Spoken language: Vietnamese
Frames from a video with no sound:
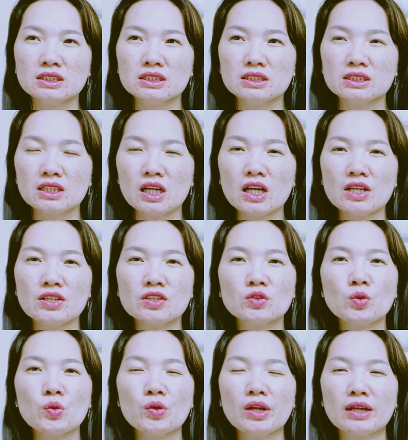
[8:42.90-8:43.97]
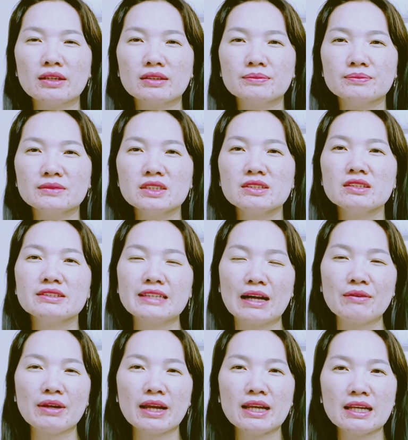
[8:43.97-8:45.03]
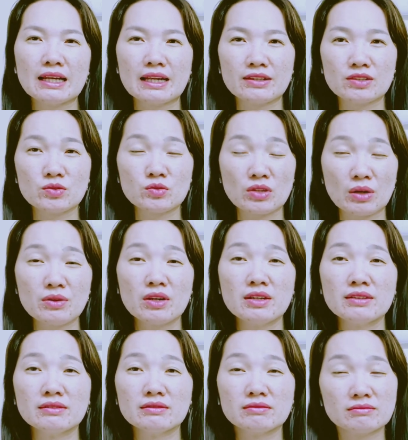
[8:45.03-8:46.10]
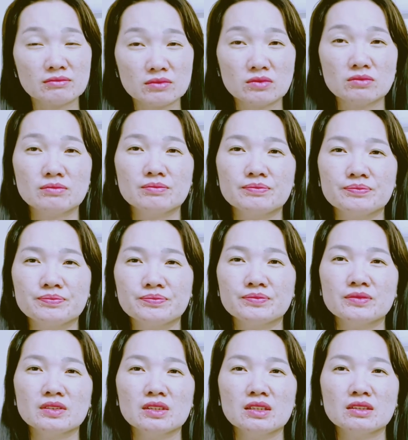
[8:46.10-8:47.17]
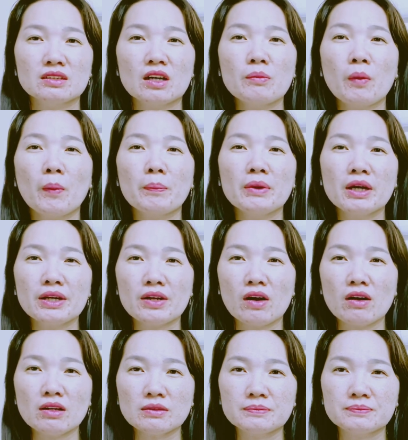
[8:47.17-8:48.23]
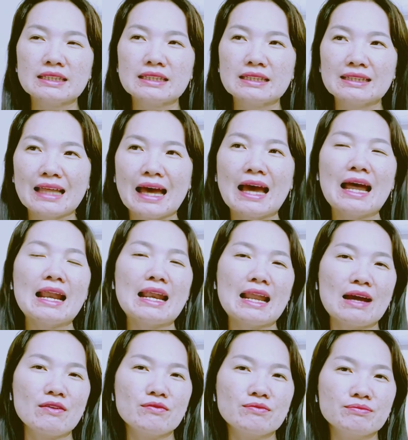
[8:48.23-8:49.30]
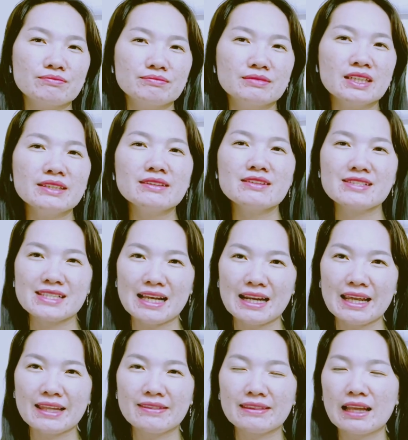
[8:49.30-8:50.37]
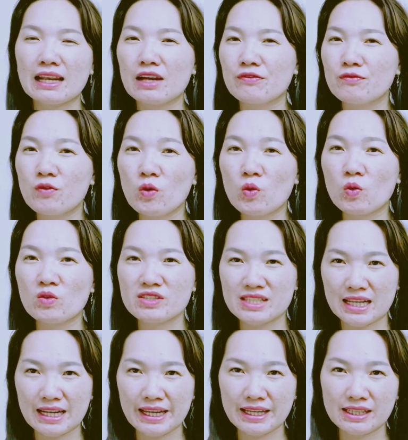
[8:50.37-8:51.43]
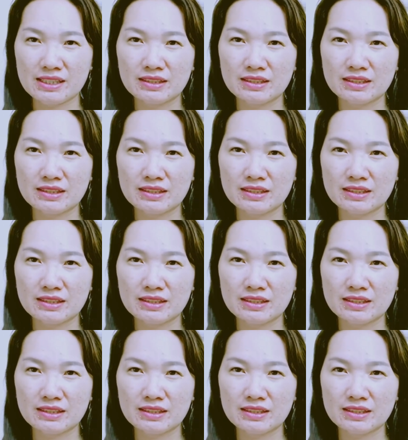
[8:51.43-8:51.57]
đó như tôi là như như cháu đây là cháu đến ừ, từ một nơi đó ta là đến từ Salen ta là vua của Salen